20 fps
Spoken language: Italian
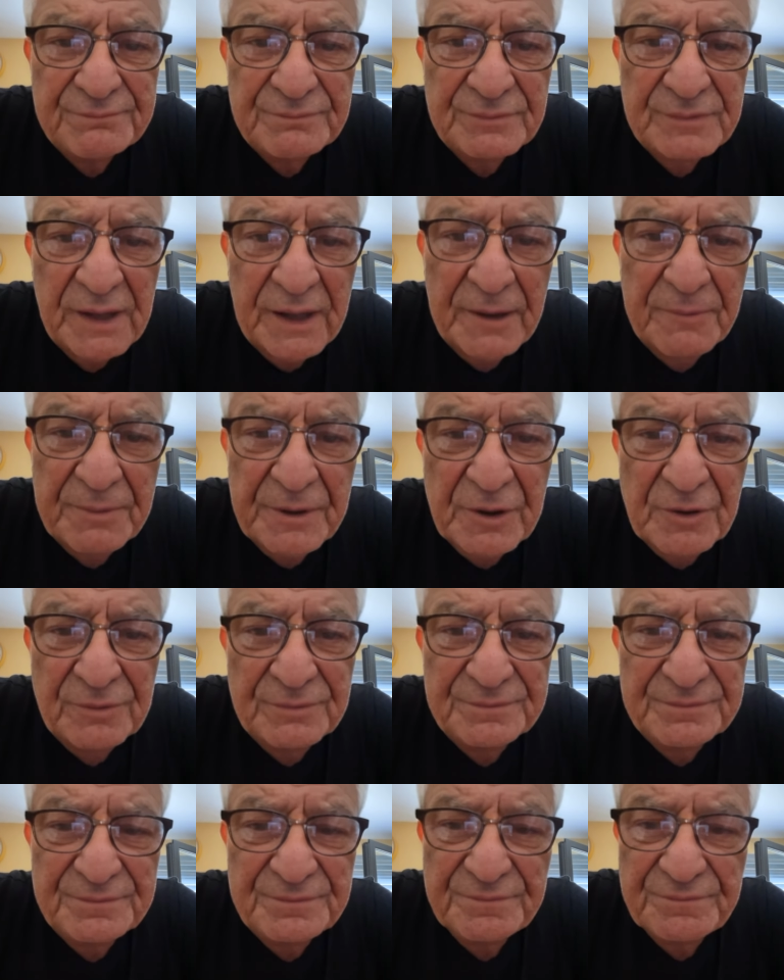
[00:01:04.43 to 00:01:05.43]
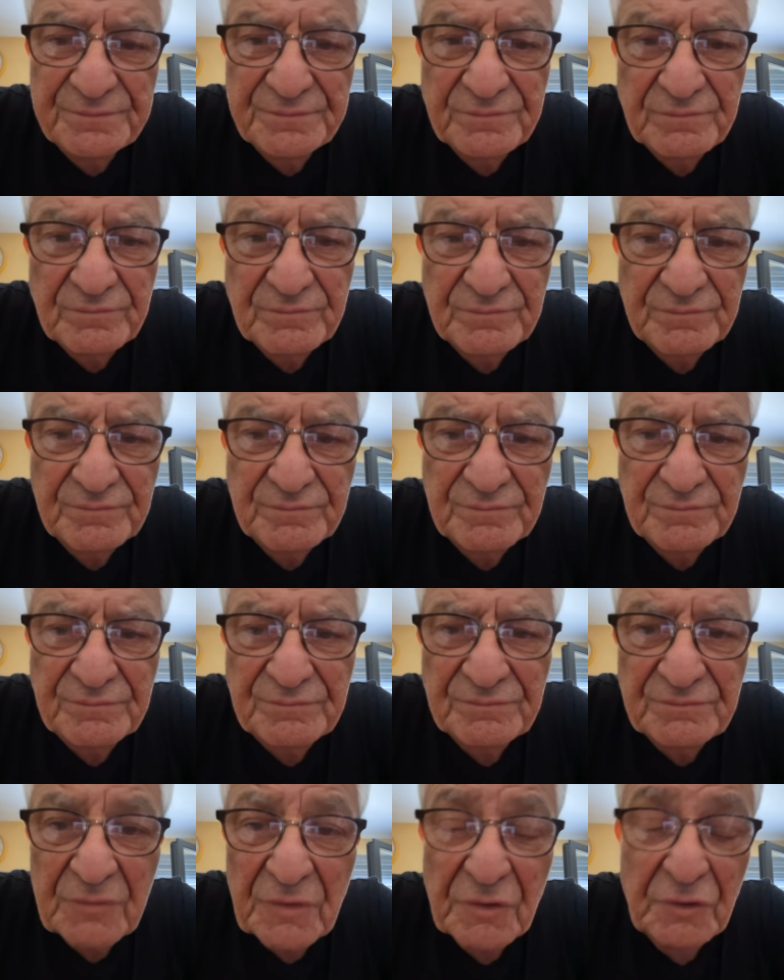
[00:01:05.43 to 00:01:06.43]
Hai capito?
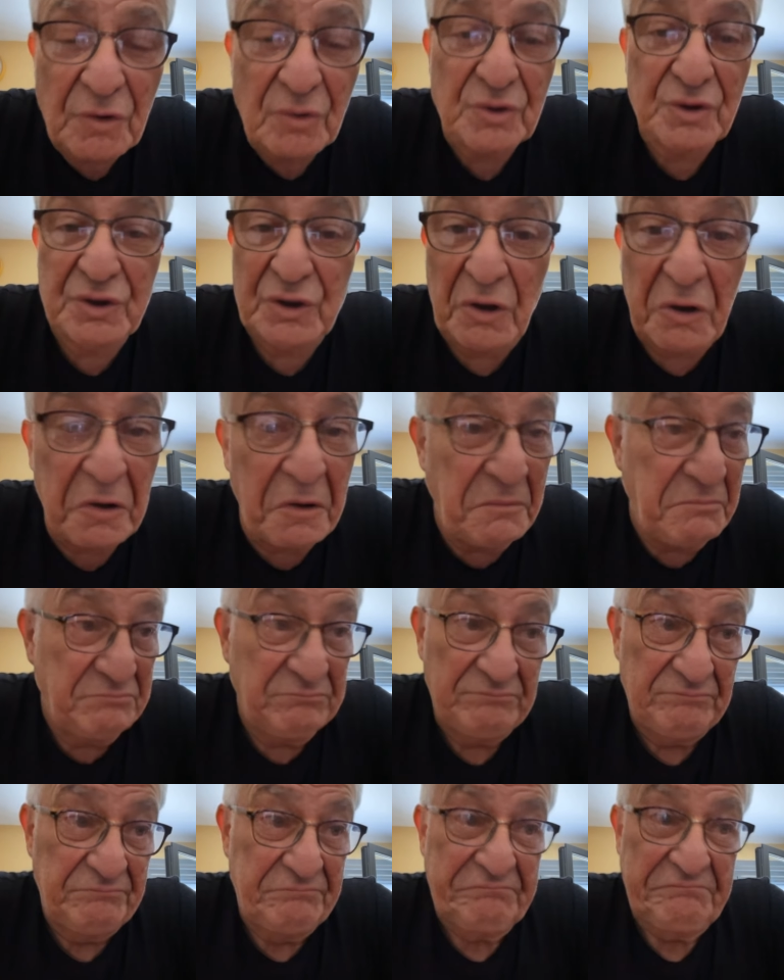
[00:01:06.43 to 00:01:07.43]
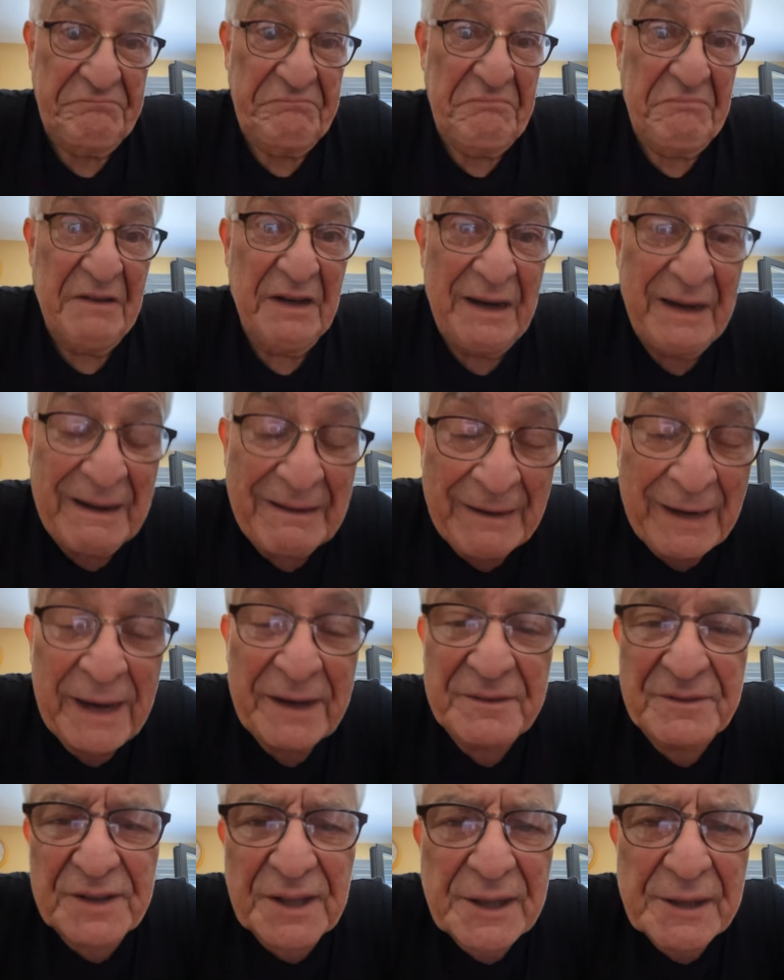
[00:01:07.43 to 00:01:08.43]
Non so
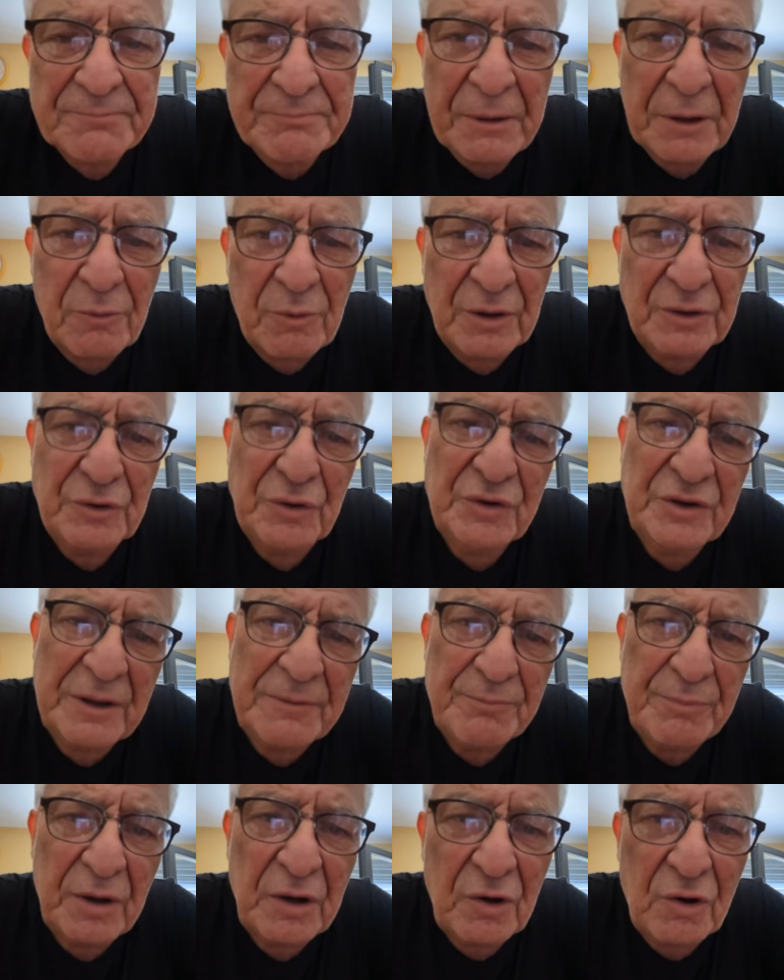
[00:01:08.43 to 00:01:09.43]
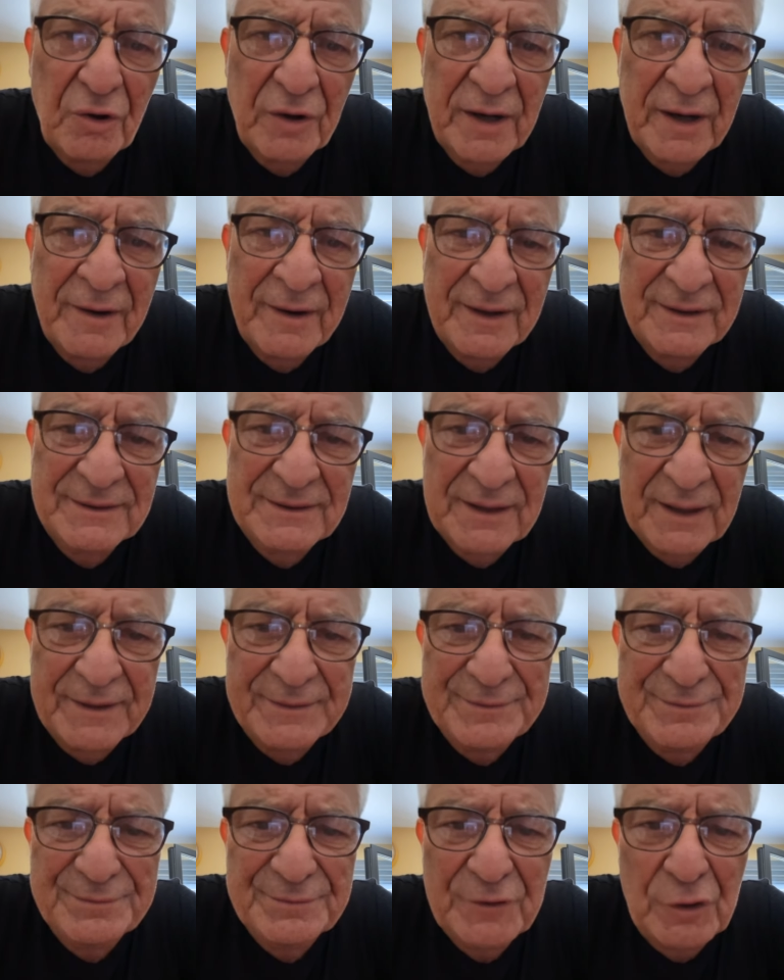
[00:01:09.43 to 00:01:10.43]
l'Inter per quanto tempo ancora
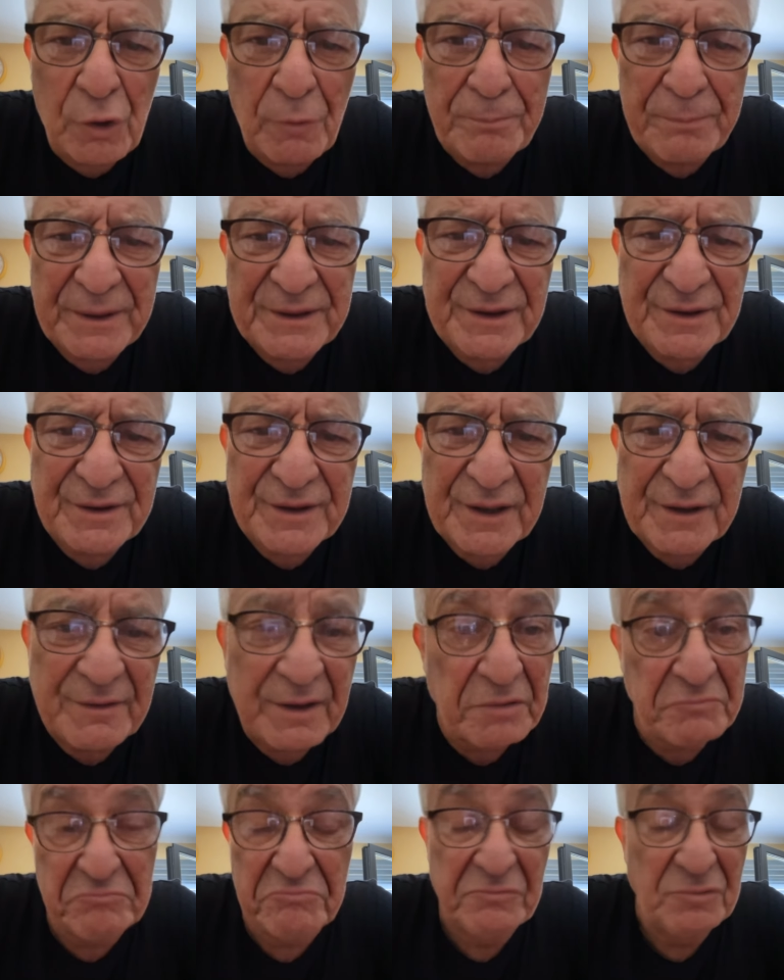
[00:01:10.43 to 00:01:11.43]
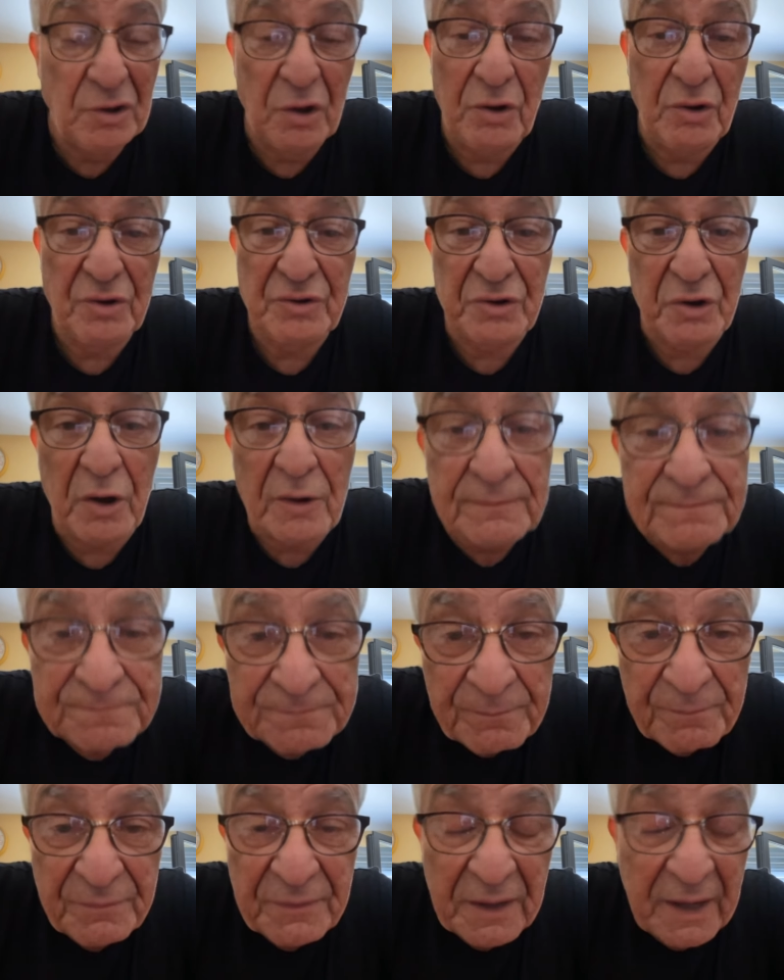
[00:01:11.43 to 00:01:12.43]
resta competitiva, non lo so
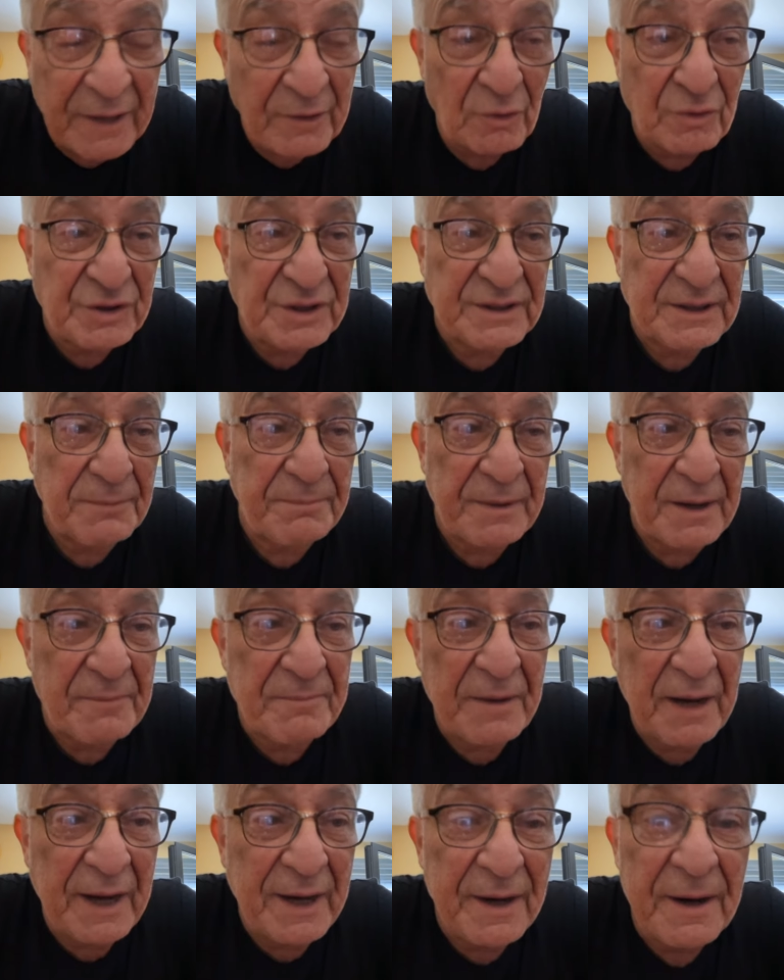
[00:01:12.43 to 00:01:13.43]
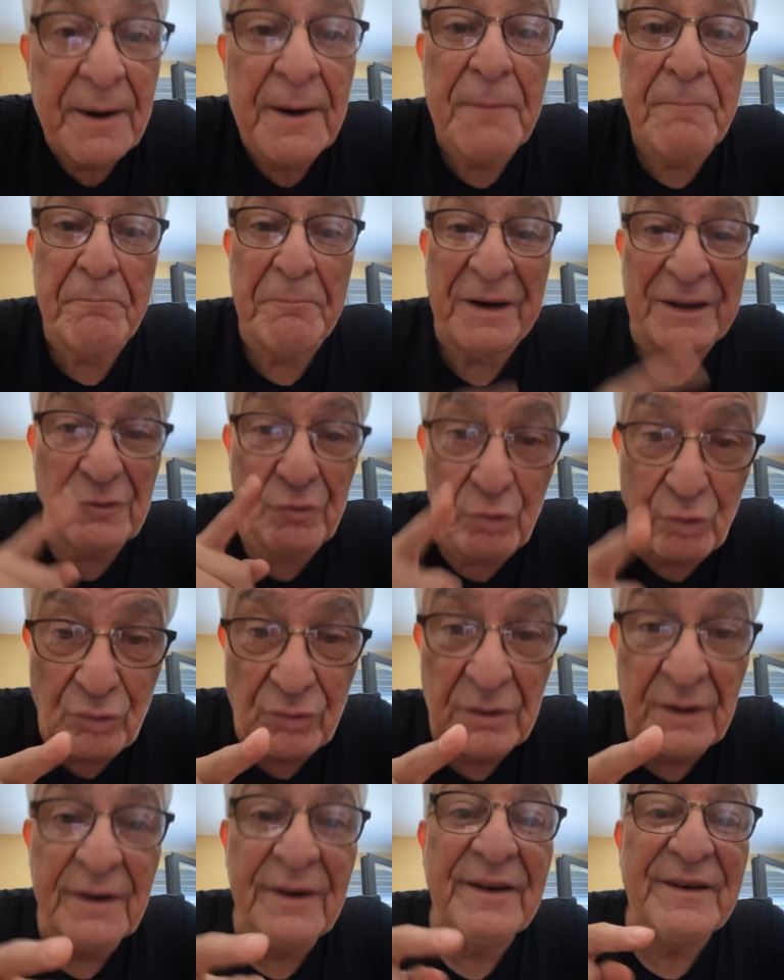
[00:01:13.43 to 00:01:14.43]
e non si saprà mai, ma
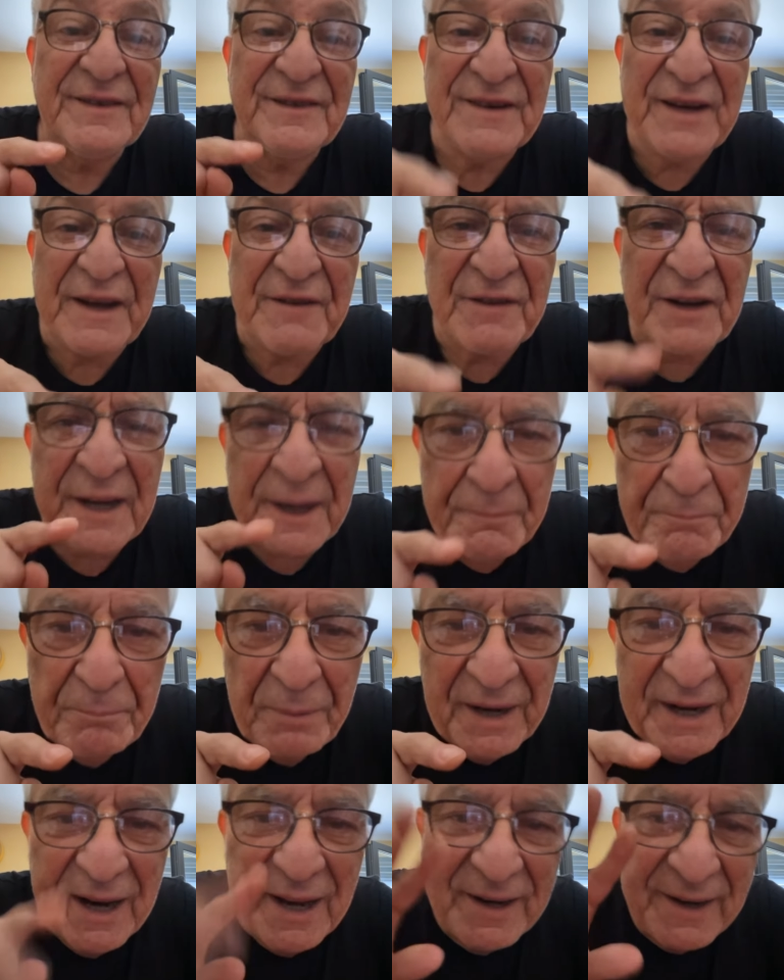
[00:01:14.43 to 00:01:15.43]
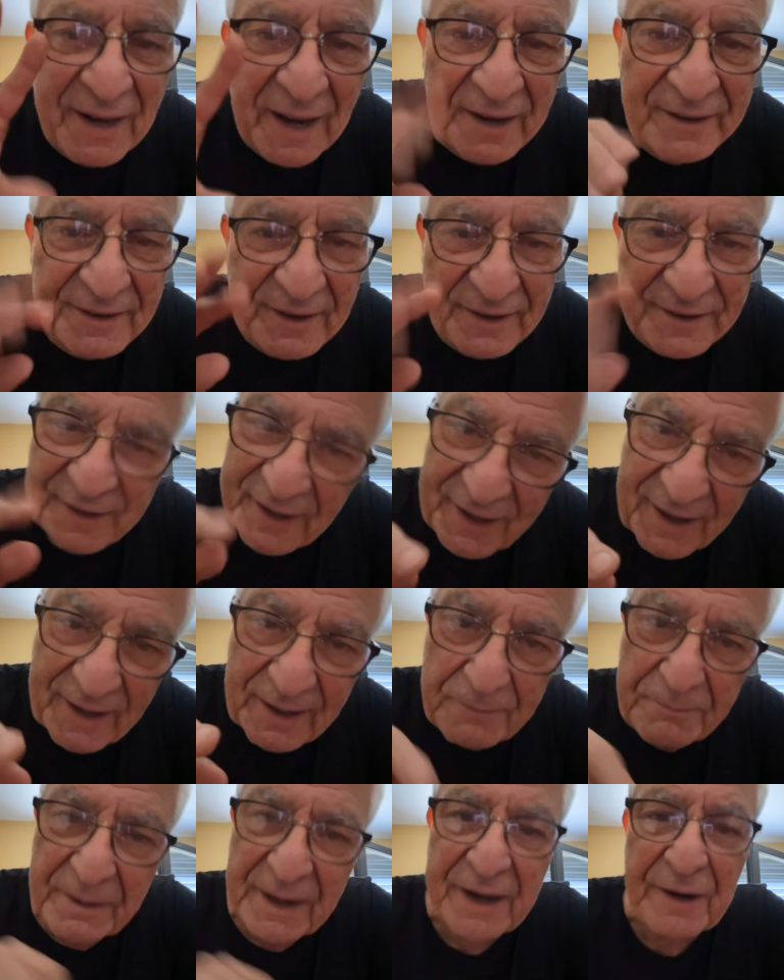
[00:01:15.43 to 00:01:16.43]
tu devi imparare a
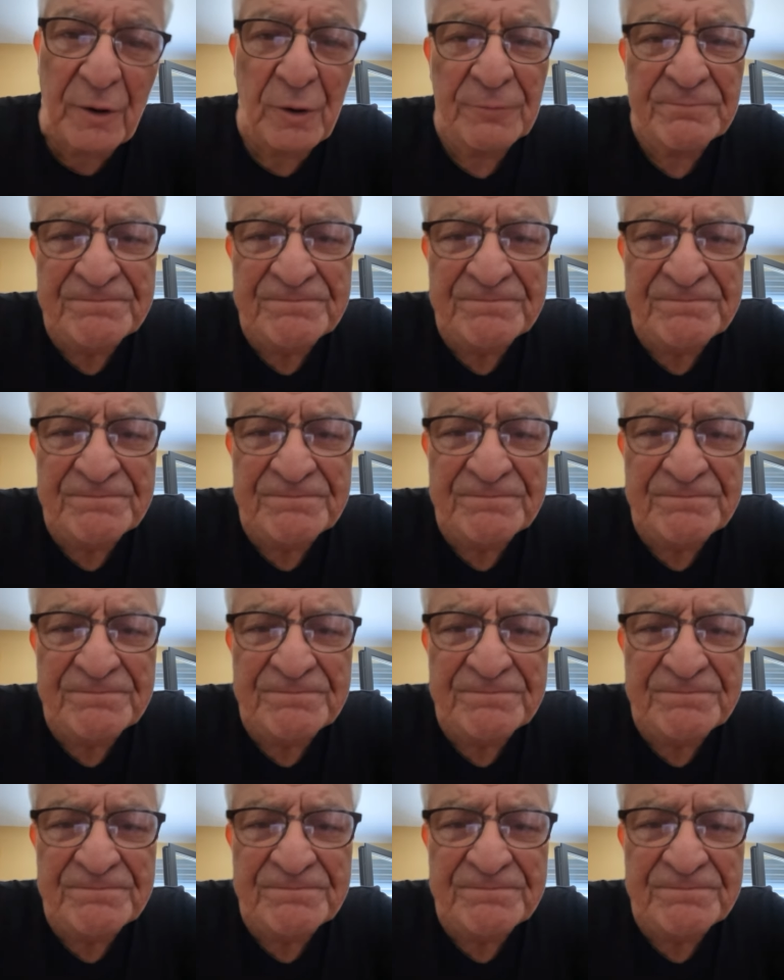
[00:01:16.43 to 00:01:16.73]
chiacchierare meno.